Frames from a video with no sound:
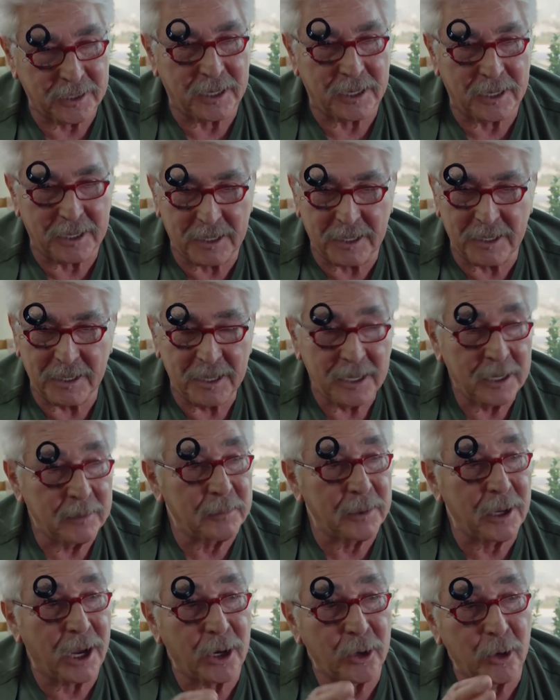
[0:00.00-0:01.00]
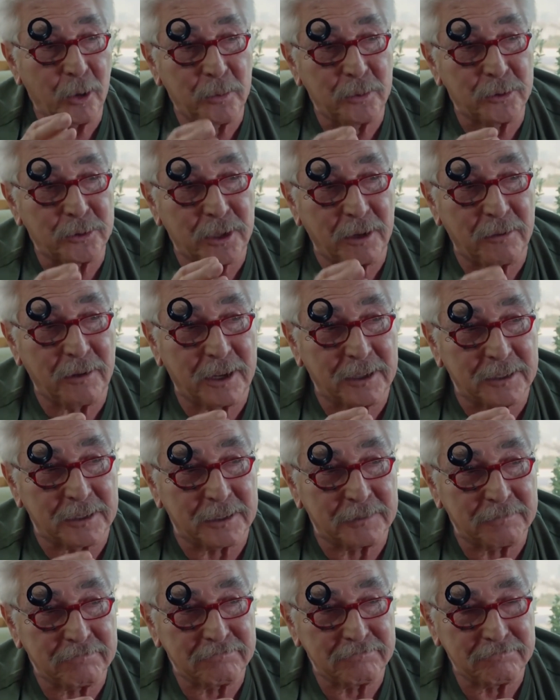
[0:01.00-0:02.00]
Ha, bir agopusta
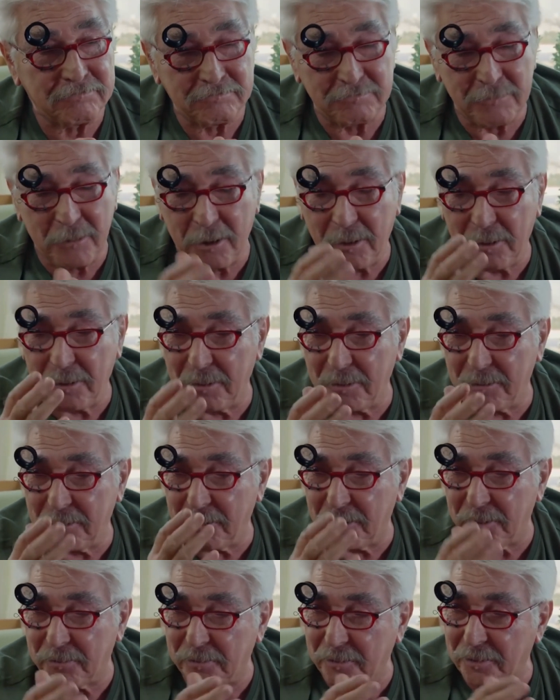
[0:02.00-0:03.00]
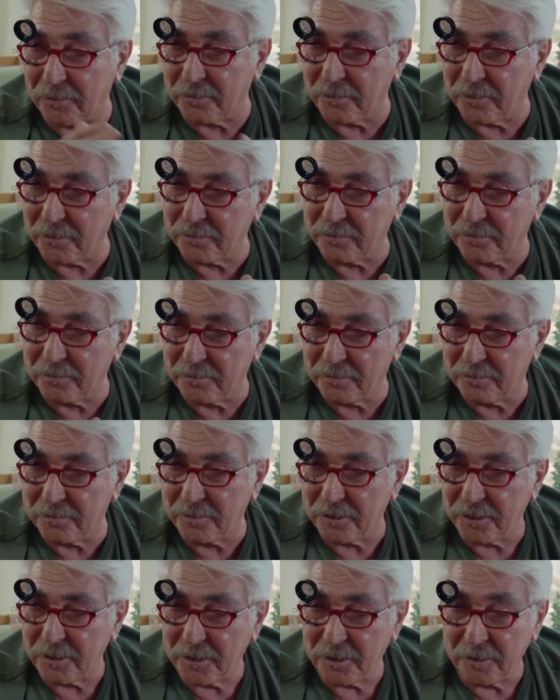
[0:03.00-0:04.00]
vardı. Of of of of.
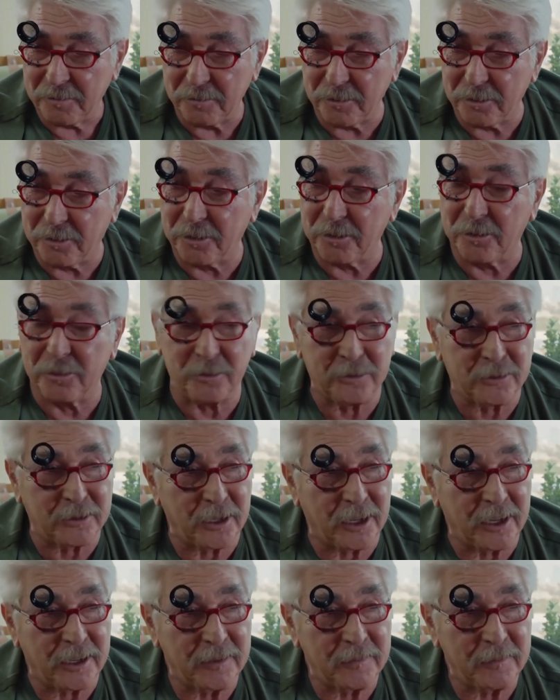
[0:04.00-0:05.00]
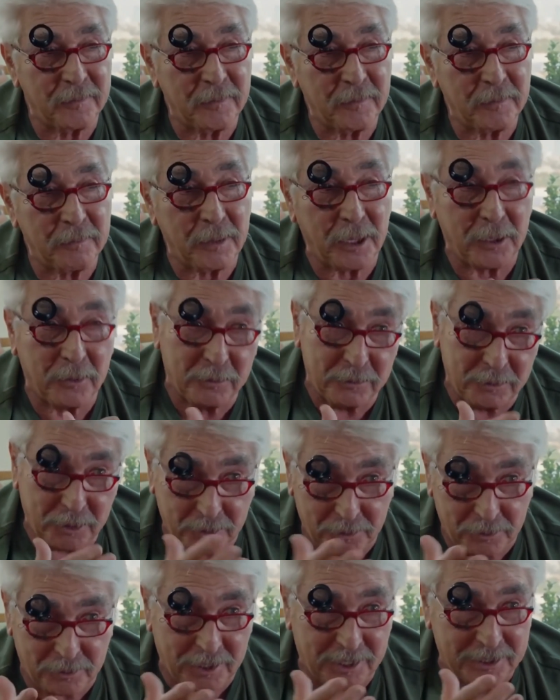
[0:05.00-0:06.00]
Müthiş usta. Ben
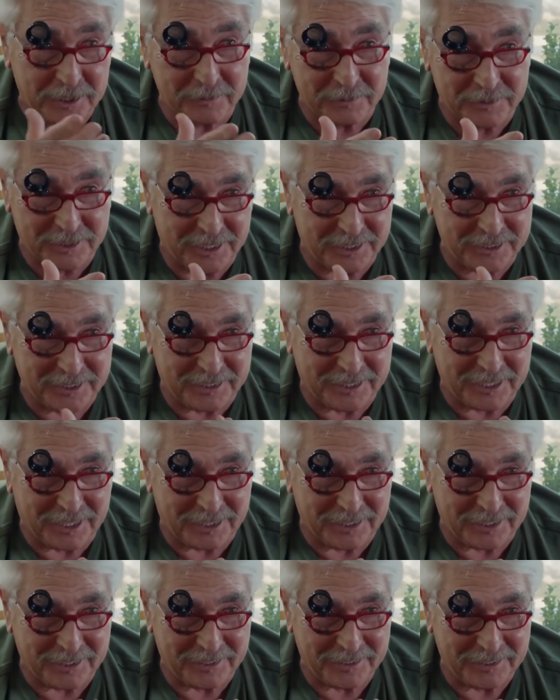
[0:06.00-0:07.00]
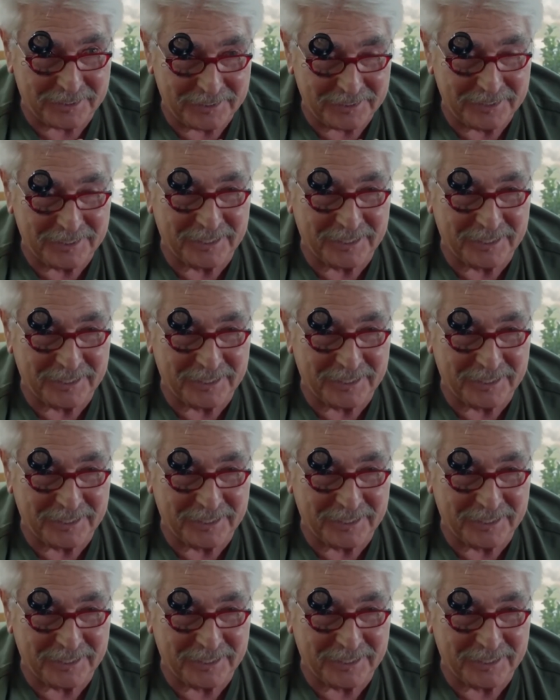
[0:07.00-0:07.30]
ondan öğrendim sadekarlığı.